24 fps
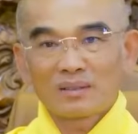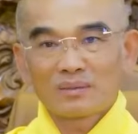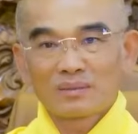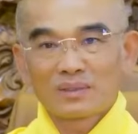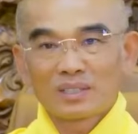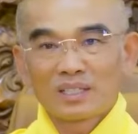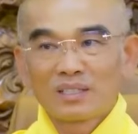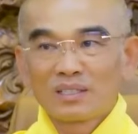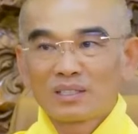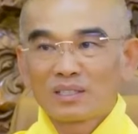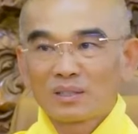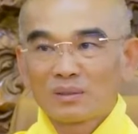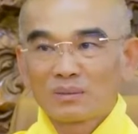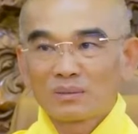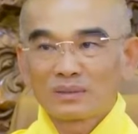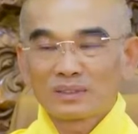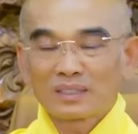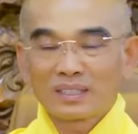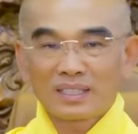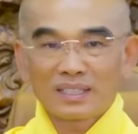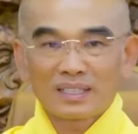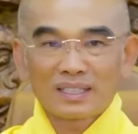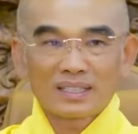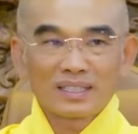làm rơi
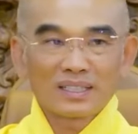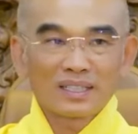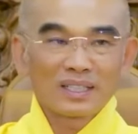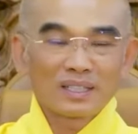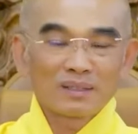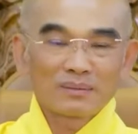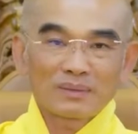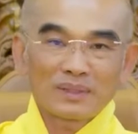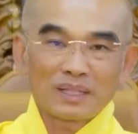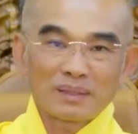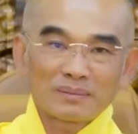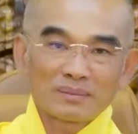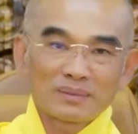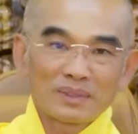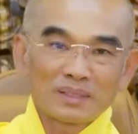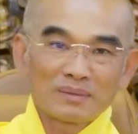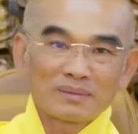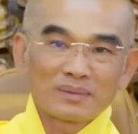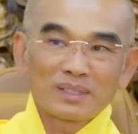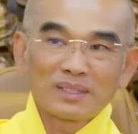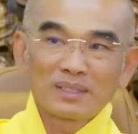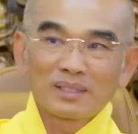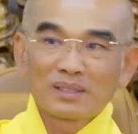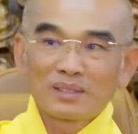rụng tất cả những nghiệp tập,
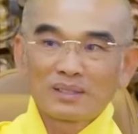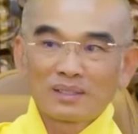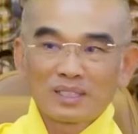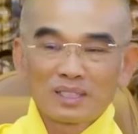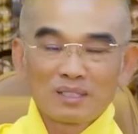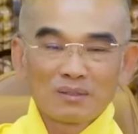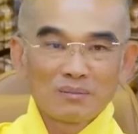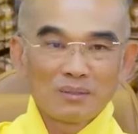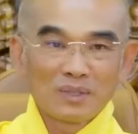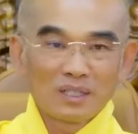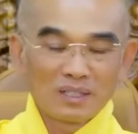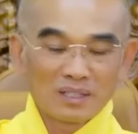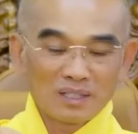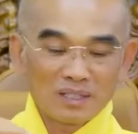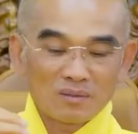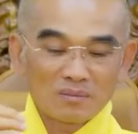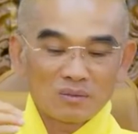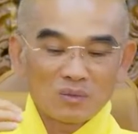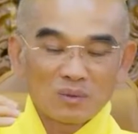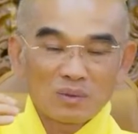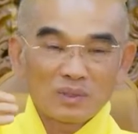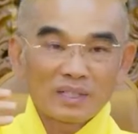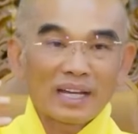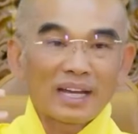nghiệp chướng của chính mình
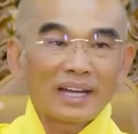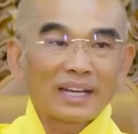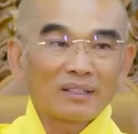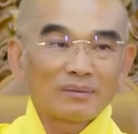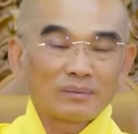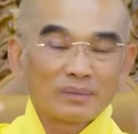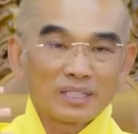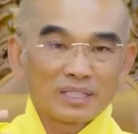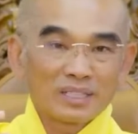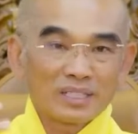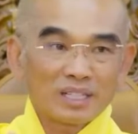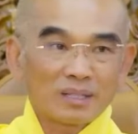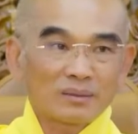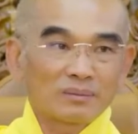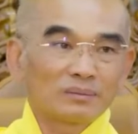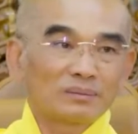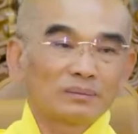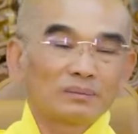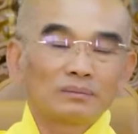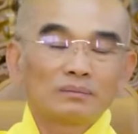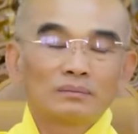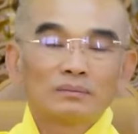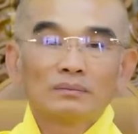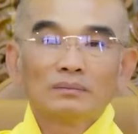trong một ngày mình
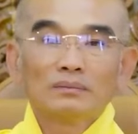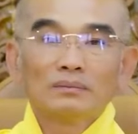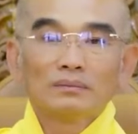sống.